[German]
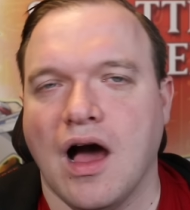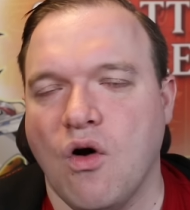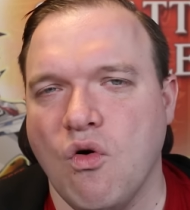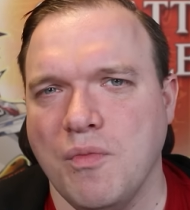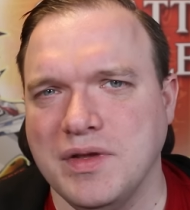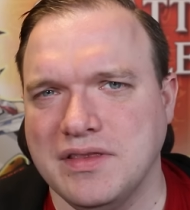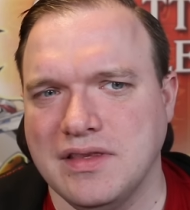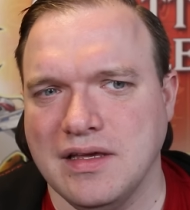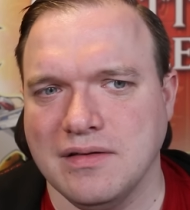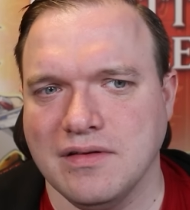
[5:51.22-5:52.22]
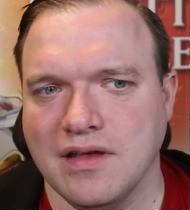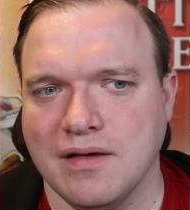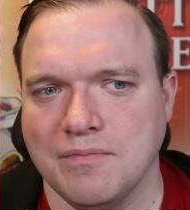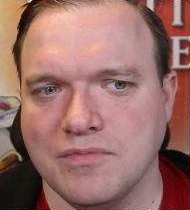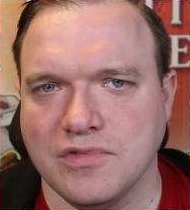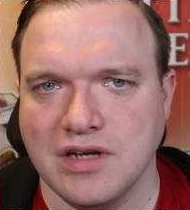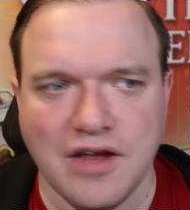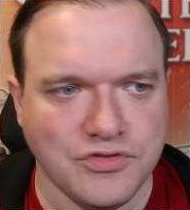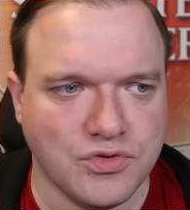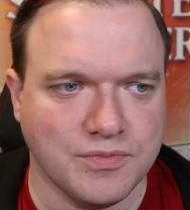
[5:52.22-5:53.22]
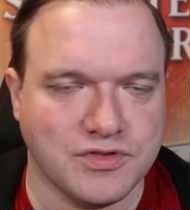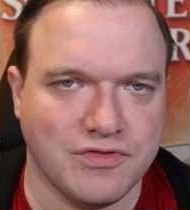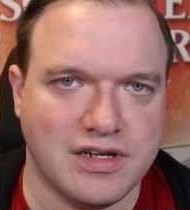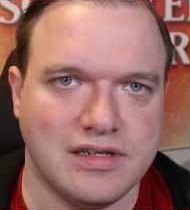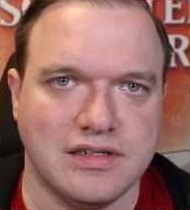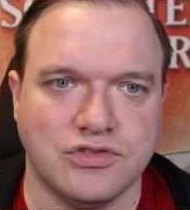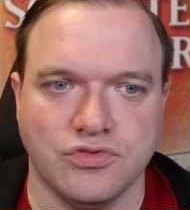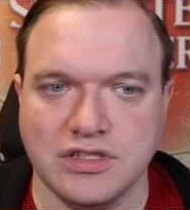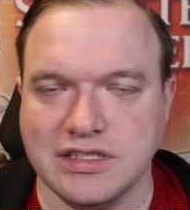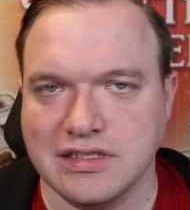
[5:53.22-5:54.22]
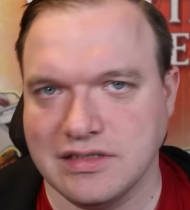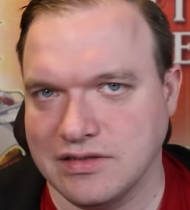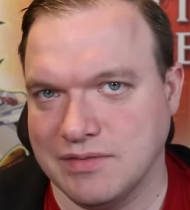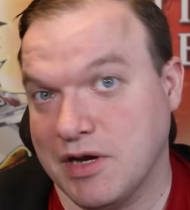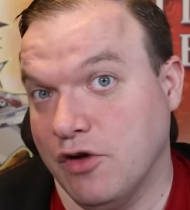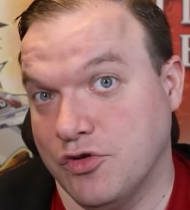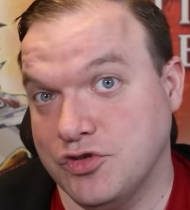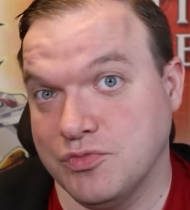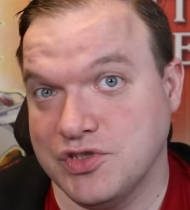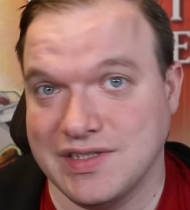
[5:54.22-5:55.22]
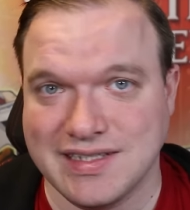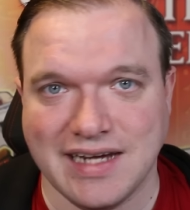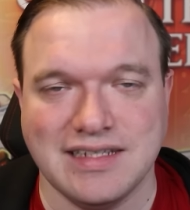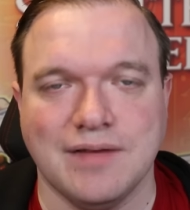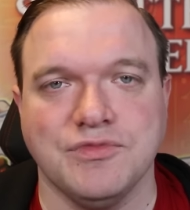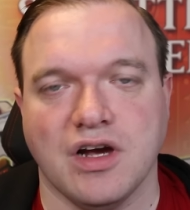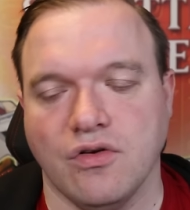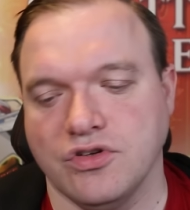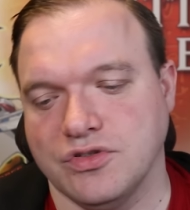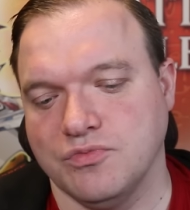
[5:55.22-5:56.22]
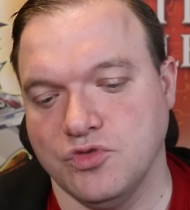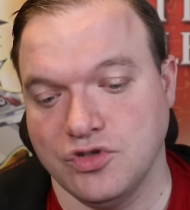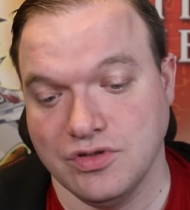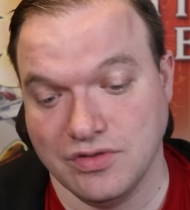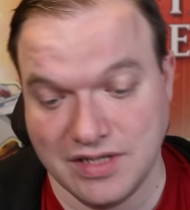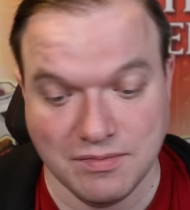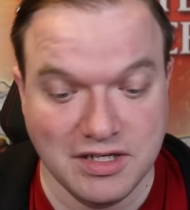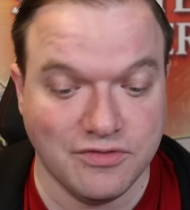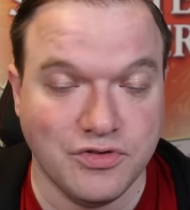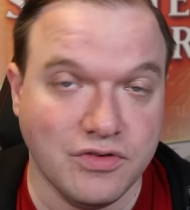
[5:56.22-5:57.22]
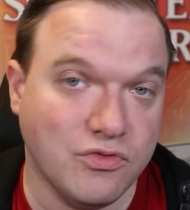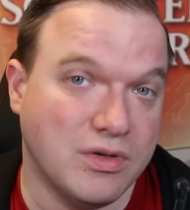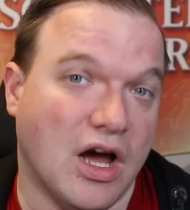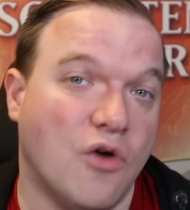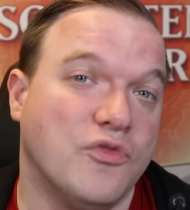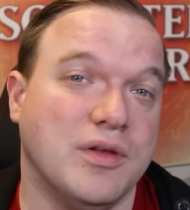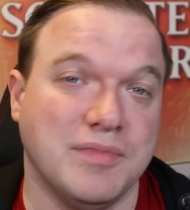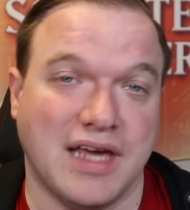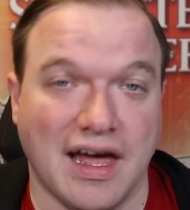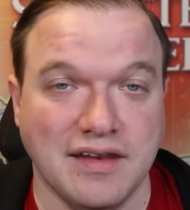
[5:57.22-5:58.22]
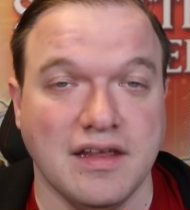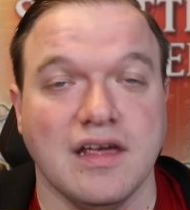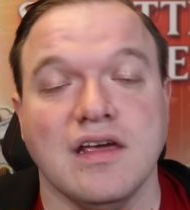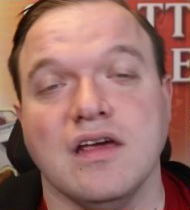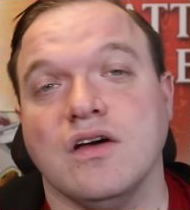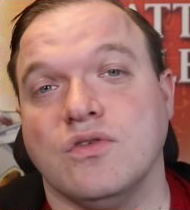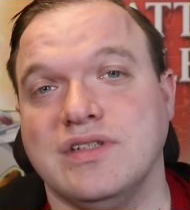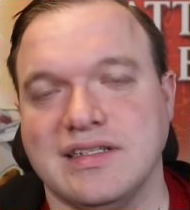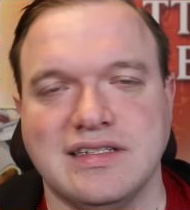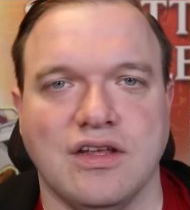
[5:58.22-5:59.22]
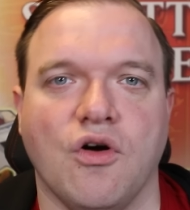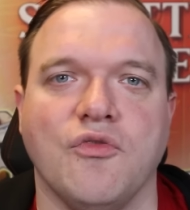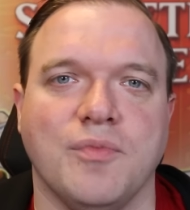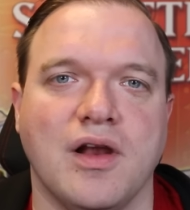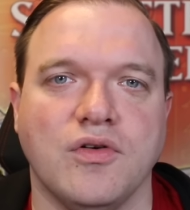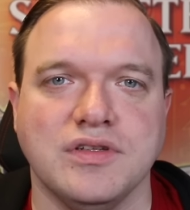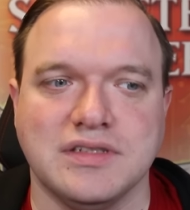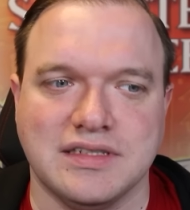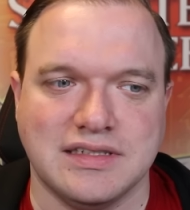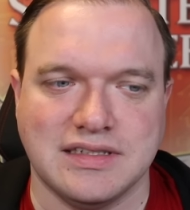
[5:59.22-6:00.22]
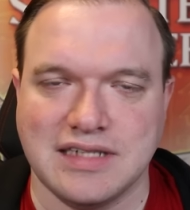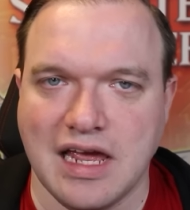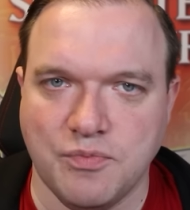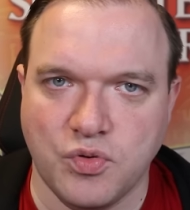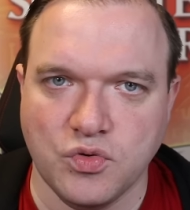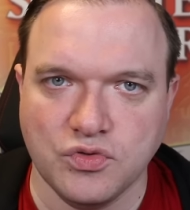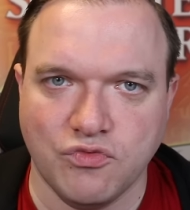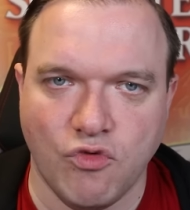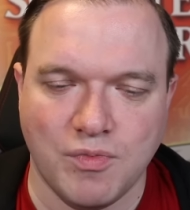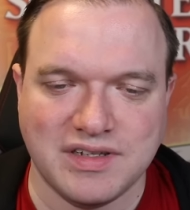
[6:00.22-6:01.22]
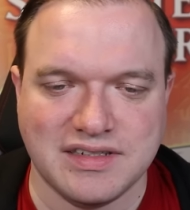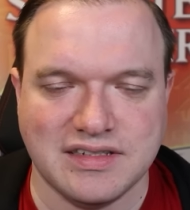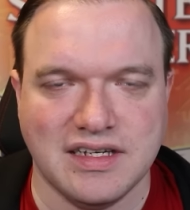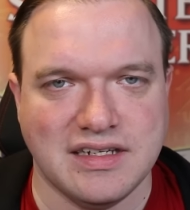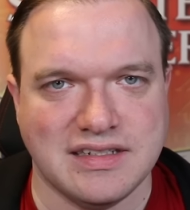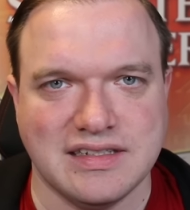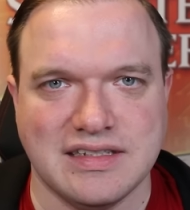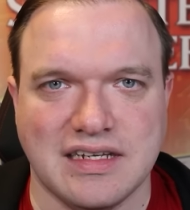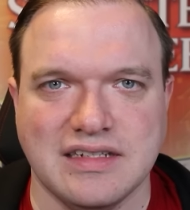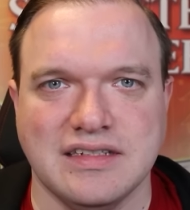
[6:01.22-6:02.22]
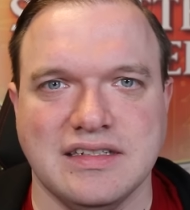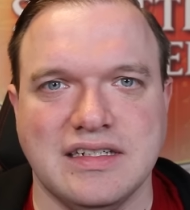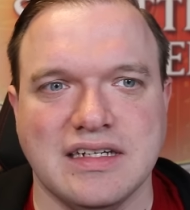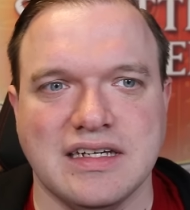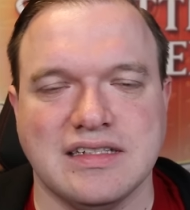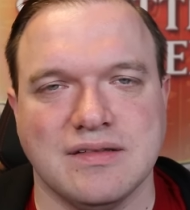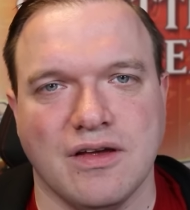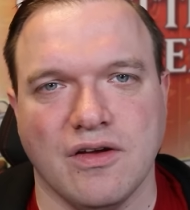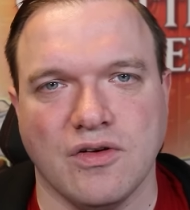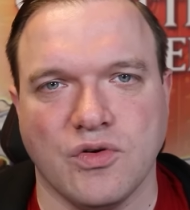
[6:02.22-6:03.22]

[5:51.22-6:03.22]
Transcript: auch mit den ähm, Livestreams. Weil natürlich, ne, drei Leute müssen Zeit haben, drei Leute müssen einen Termin finden, wo man aufnehmen kann. Und das ist dann oft mal auch ein Zeitpunkt, wo man sagt, ey, das ist dann hier jetzt äh,